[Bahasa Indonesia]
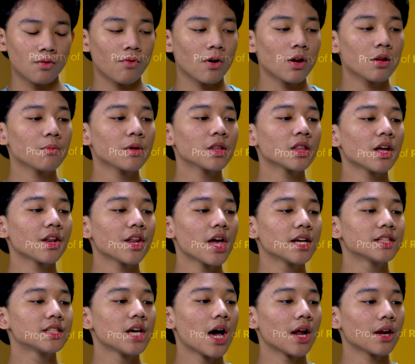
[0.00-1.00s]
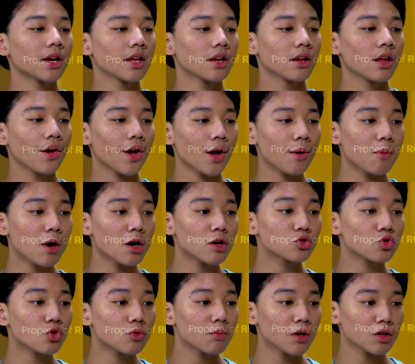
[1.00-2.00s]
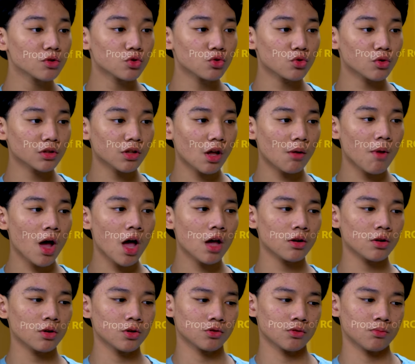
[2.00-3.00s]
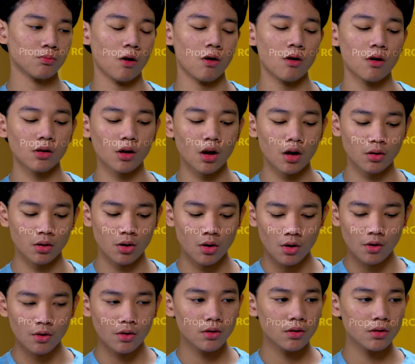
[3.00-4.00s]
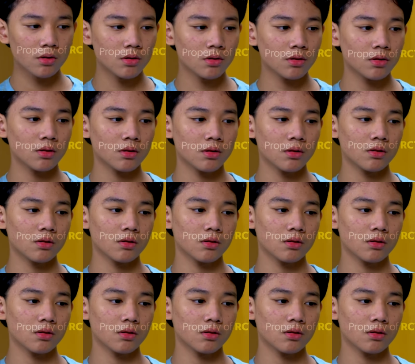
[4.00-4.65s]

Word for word: Paling minta diajarin, eh malah disuruh beliin susu kental manis. Padahal kan... Iya, itu Umi yang nyuruh.